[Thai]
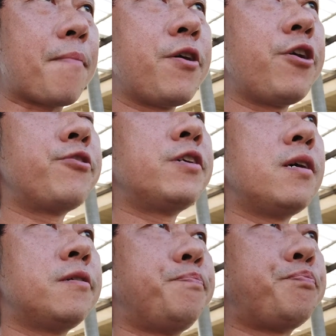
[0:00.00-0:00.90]
หมักไม่แพ้เนื้อ
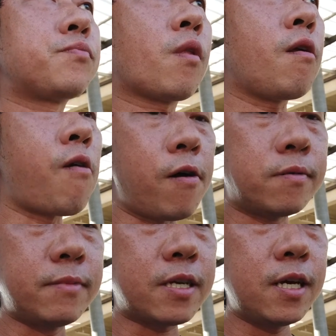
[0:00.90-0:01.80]
อ่ามันไม่
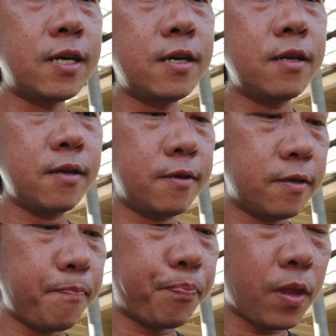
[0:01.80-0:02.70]
เข้ามันก็เลยแค่
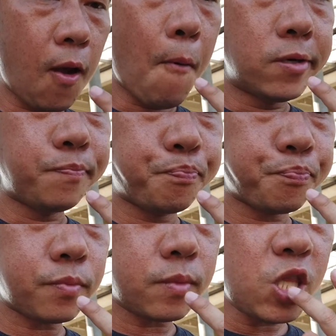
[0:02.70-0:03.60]
ไม่ถึง
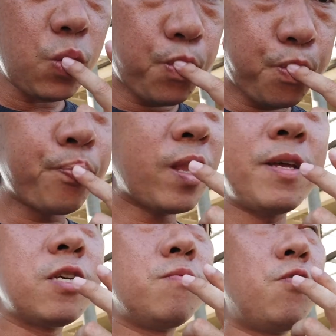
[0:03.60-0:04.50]
ชั่วโมงวะอืม
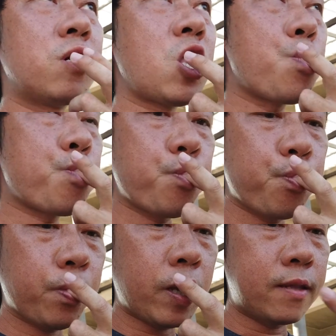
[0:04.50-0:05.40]
ไม่ถึงชั่วโมงน้ำจิ้มช่วย
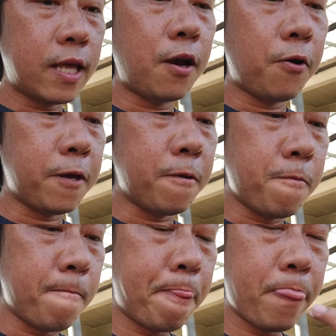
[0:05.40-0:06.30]
ได้แต่อร่อยอยู่
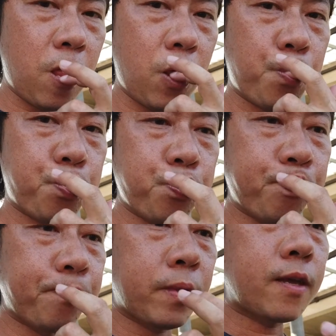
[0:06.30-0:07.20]
มันเป็นวิธี
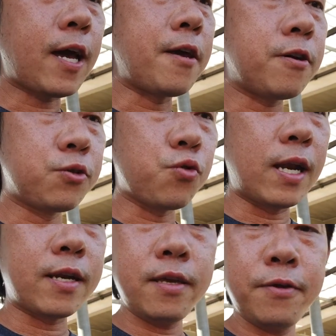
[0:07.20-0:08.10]
การไก่ก็สุก
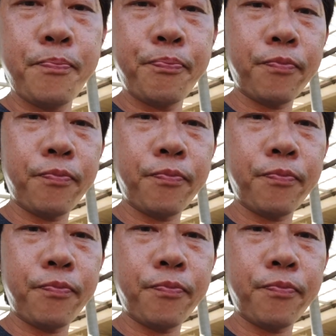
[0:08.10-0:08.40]
กำลังดี